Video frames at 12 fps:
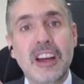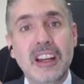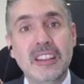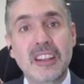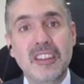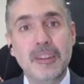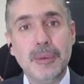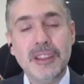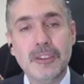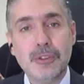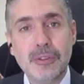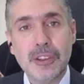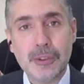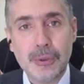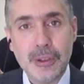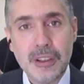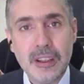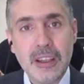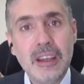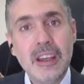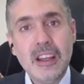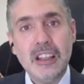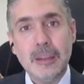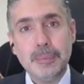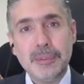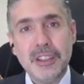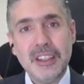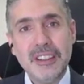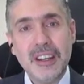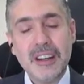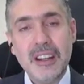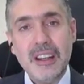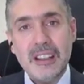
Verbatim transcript: حديثه بدنا نشوفها شو هي اللي بتقدر